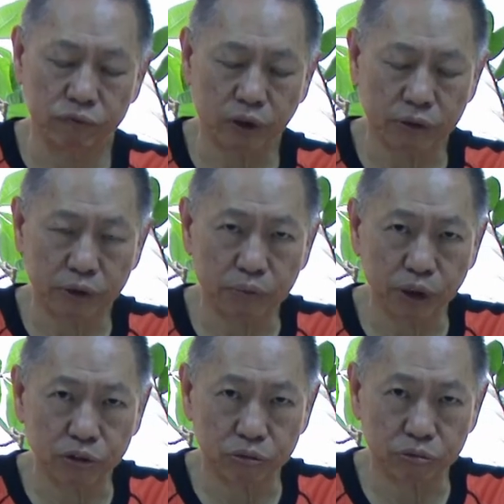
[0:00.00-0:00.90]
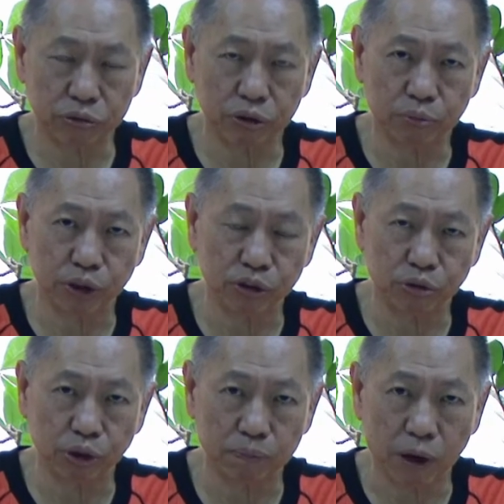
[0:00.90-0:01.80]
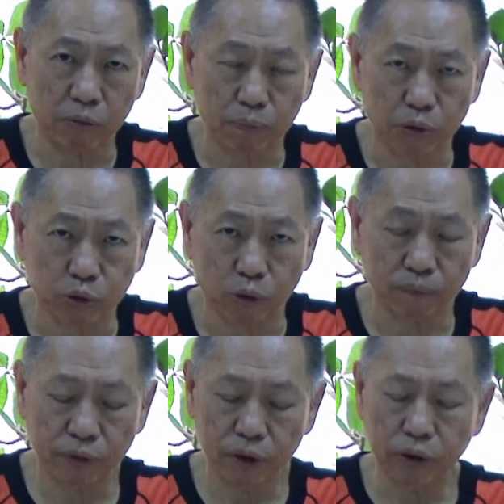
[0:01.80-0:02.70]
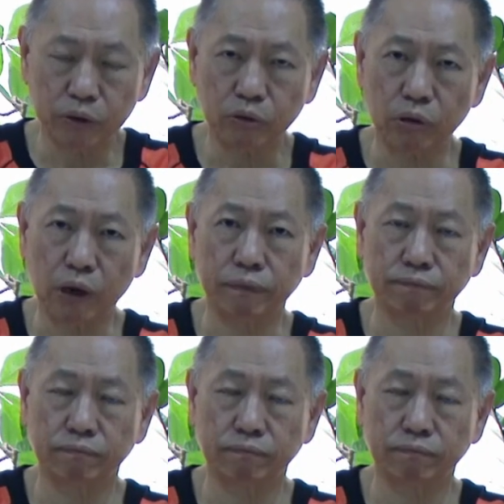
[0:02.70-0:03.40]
产生民主主义的民粹暴暴动，对外，